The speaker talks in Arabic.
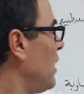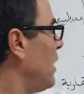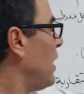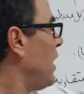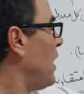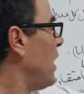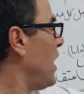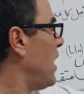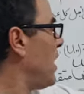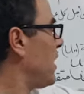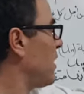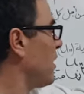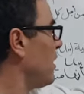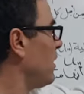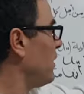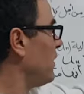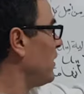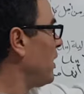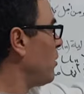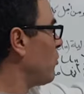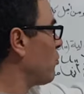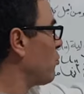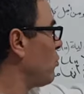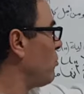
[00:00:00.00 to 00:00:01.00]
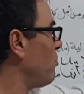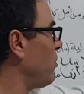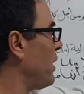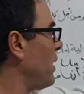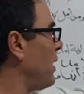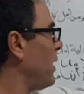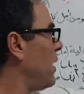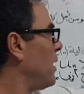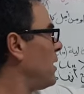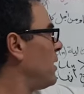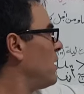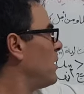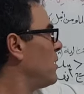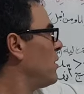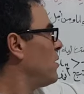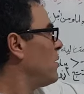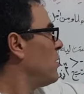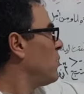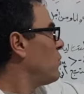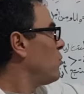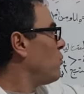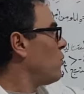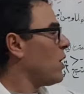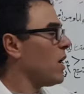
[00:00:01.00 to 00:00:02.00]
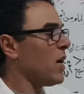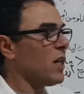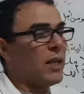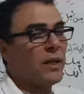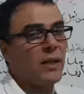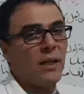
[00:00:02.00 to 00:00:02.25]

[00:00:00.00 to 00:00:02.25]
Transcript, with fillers: هذا نعوضه بال وهذا